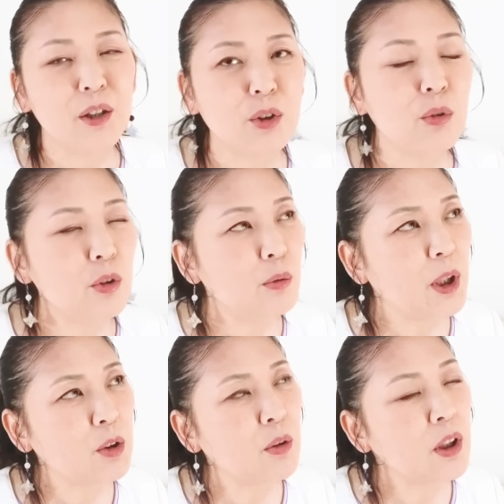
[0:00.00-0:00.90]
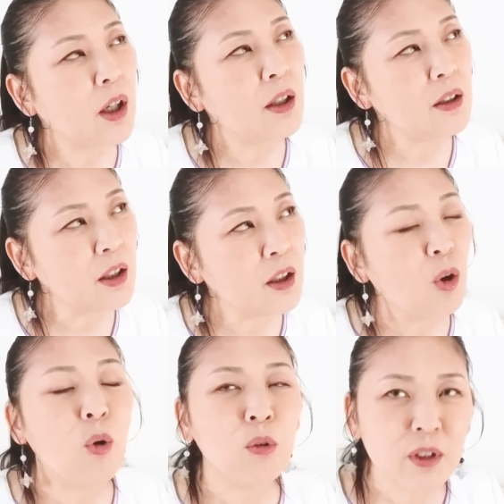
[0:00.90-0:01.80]
そういう場所以外に
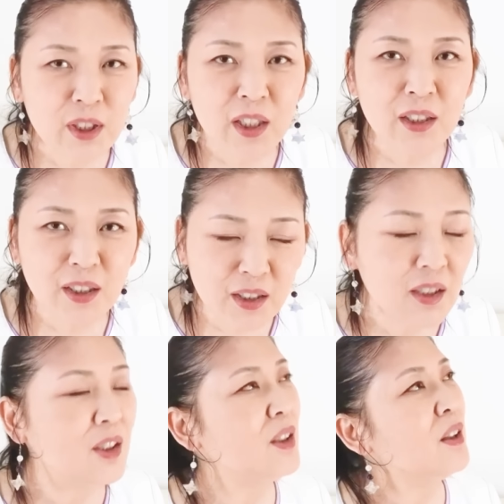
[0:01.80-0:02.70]
温泉地、